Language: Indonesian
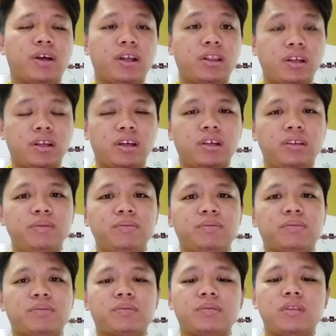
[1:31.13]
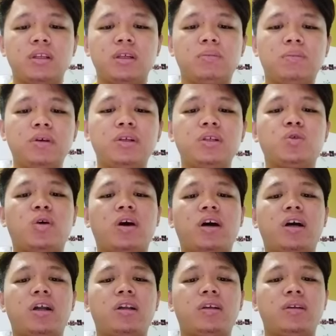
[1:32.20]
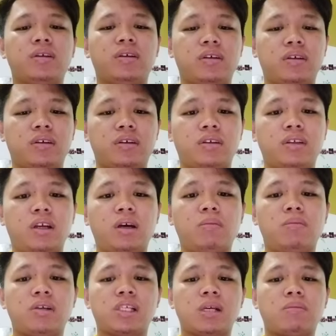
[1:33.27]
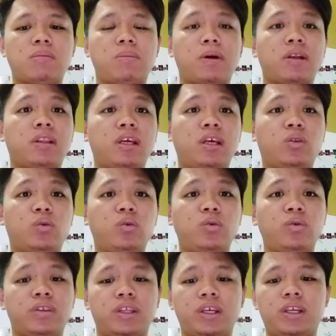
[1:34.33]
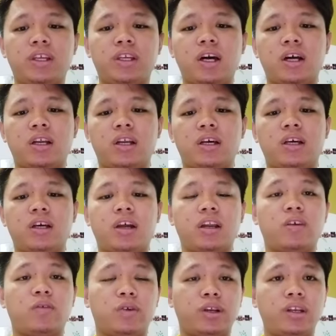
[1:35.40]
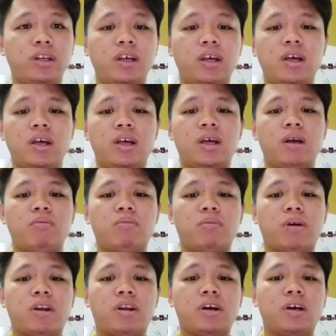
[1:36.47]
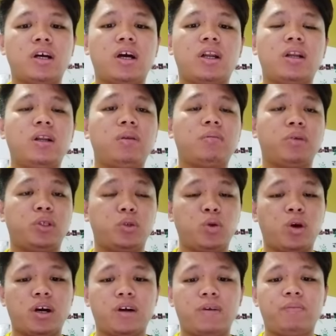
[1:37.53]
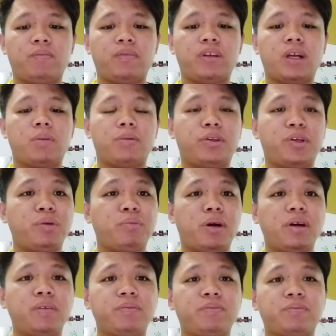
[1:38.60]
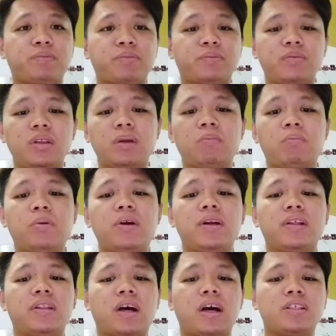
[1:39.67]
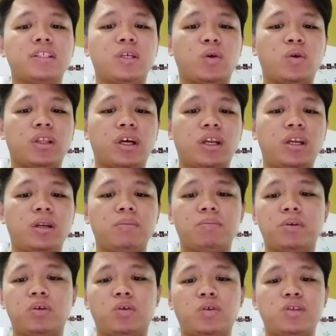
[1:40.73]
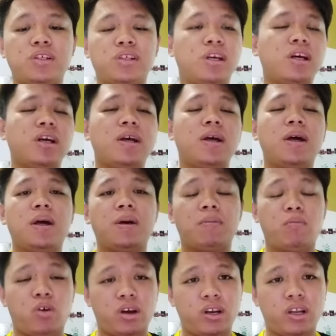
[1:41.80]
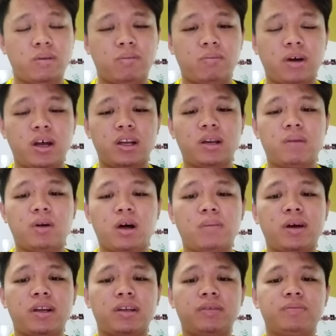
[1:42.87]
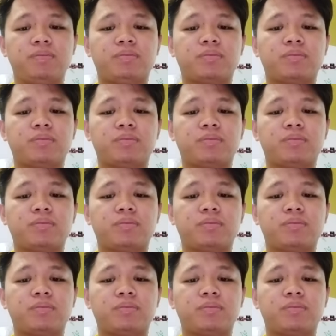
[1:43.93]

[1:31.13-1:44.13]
Katanya, perjuangannya bersama parti itu tidak lagi relevan memandangkan pejuang telah menerima perletakan jawatan pengurusinya Mahathir, Mahathir Muhammad.